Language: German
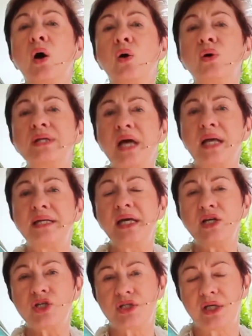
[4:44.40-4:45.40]
Und an
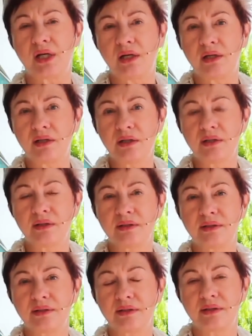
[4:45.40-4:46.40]
der Stelle
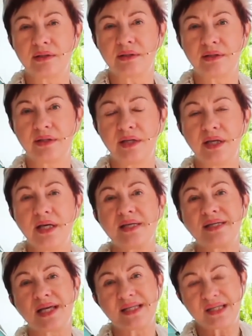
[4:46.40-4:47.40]

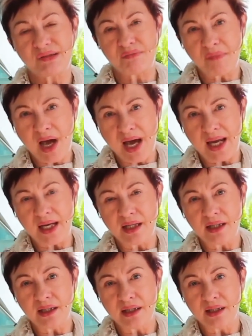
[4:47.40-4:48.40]
setzt
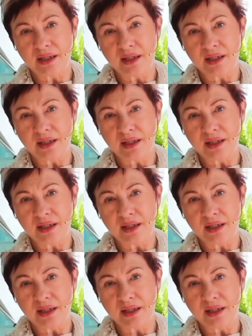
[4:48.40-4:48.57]
meine